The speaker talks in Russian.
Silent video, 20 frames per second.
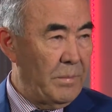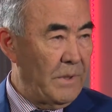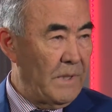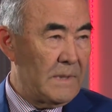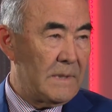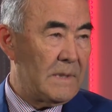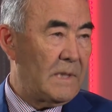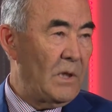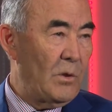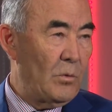
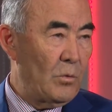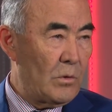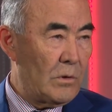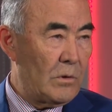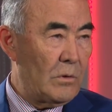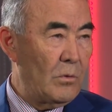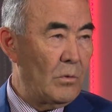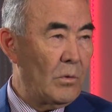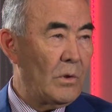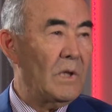простые
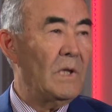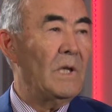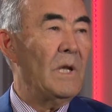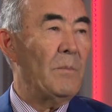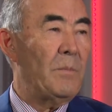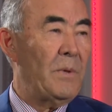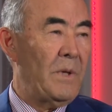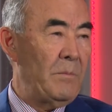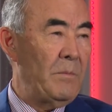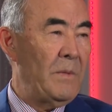услуги,
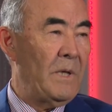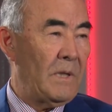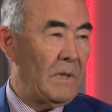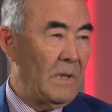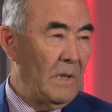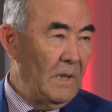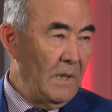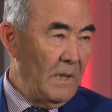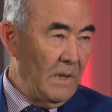например,